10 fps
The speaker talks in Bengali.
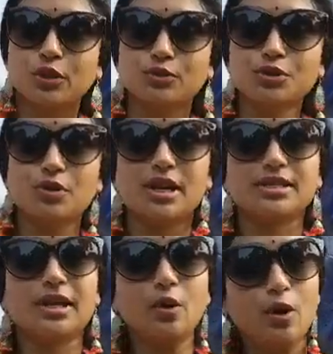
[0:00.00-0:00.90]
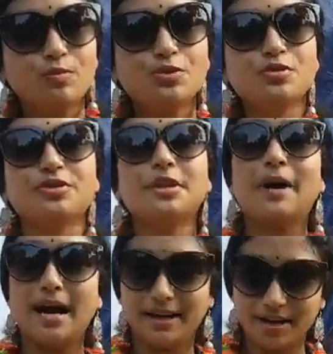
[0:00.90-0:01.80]
সদস্যরা যারা কর্মসূত্রে
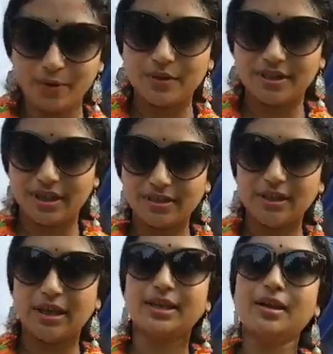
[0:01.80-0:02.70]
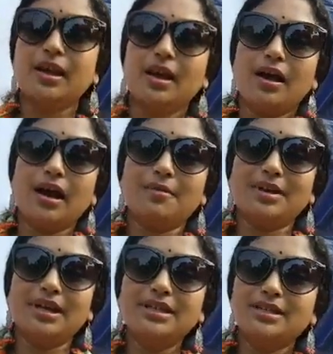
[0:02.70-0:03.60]
বাইরে রয়েছেন হ্যাঁ। তাদের
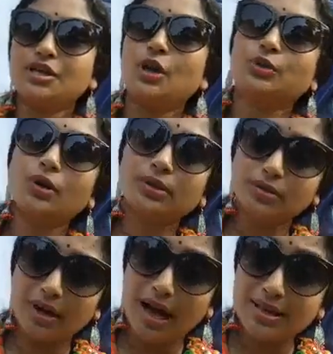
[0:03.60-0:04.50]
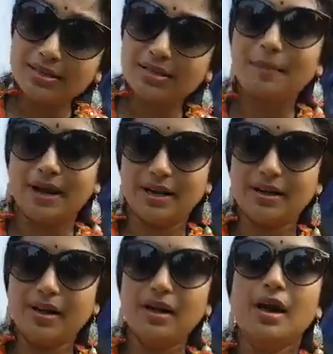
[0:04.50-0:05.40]
মানে ইচ্ছা সত্ত্বে হয়তো তারা আসতে
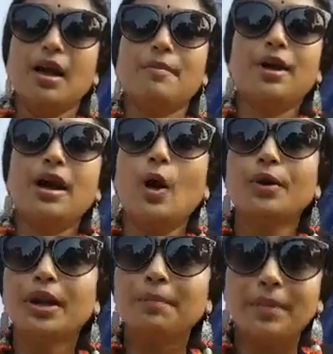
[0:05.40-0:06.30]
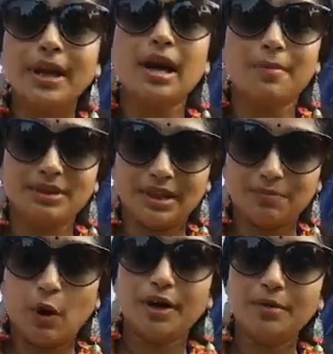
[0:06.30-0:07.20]
পারেন না বা অনেক মেয়েরা আমাদের
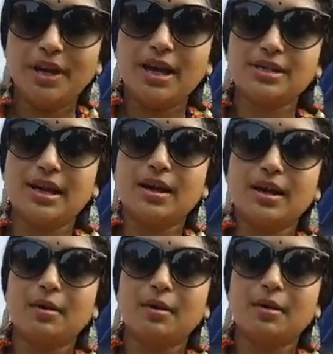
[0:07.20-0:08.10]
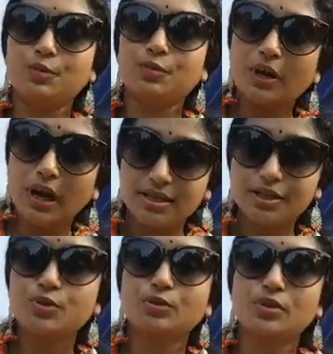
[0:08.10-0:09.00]
ব্লকের মেয়েরা যারা পুজোর
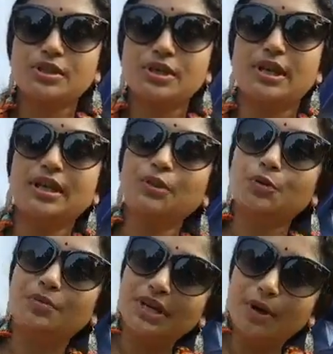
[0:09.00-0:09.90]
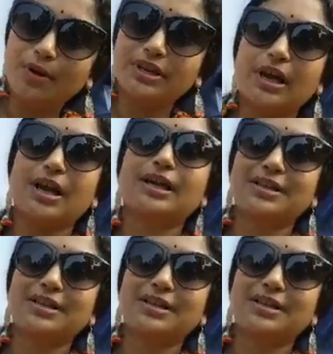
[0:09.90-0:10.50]
কাজে যুক্ত ছিলেন কিন্তু বিয়ে হয়ে তারা